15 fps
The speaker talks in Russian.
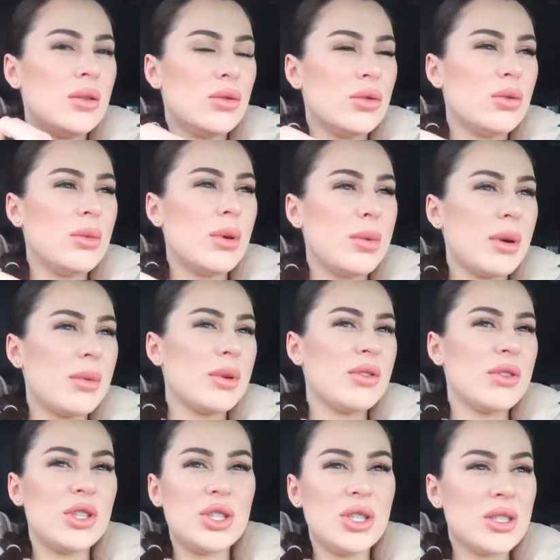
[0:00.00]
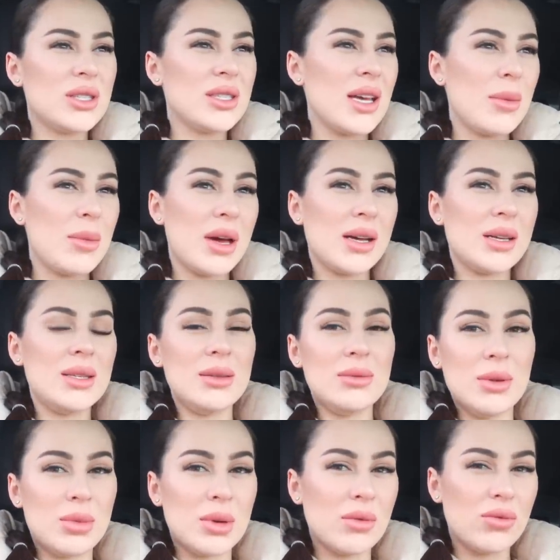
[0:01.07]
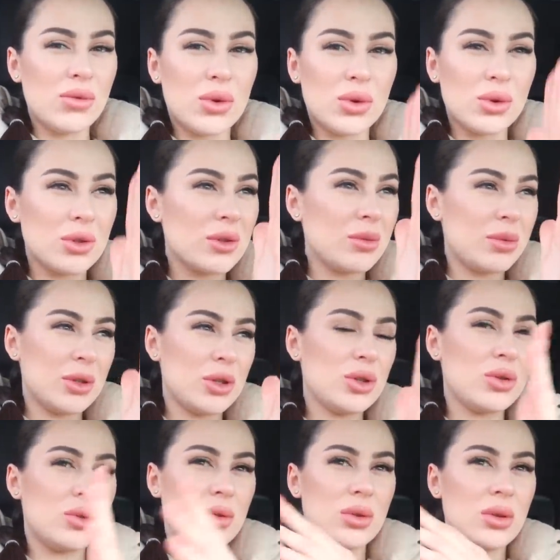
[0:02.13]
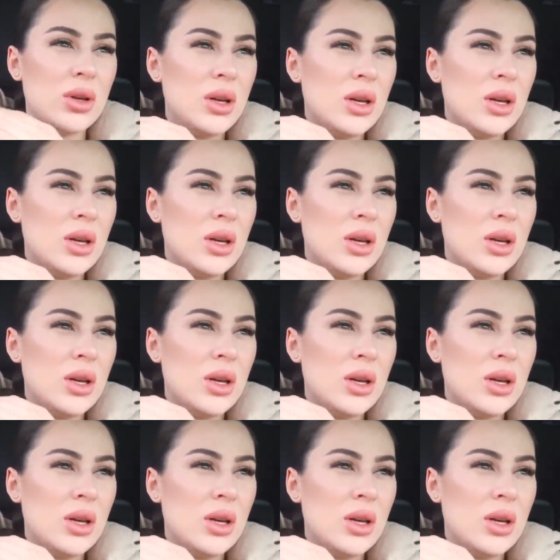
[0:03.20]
Он у меня прям вообще самый активный, прям в рост пошел.